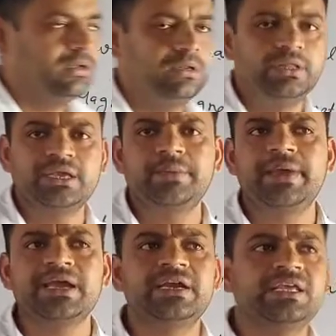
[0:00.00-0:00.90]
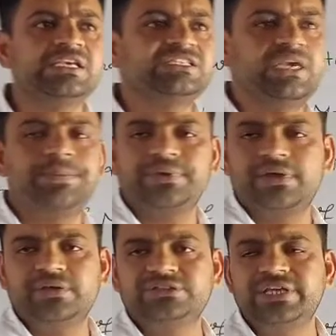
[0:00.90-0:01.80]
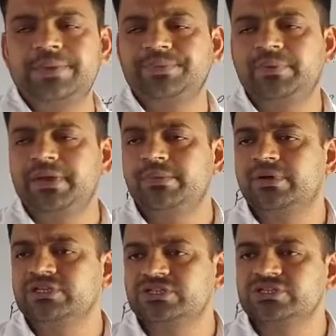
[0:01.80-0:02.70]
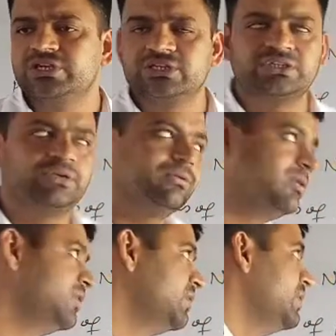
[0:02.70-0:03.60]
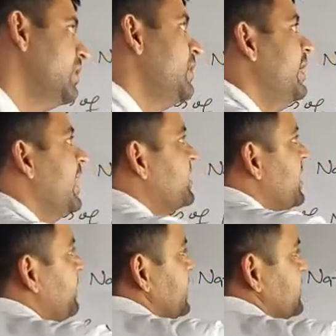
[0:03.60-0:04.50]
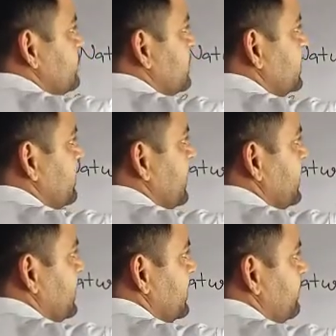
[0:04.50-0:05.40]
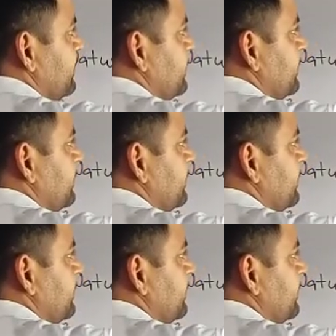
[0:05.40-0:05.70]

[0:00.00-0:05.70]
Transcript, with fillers: देखिए मैग्नेट की शेप शेप के बारे में डिस्कस करते हैं अभी एक शेप ऐसी हो सकती है मैग्नेट की भी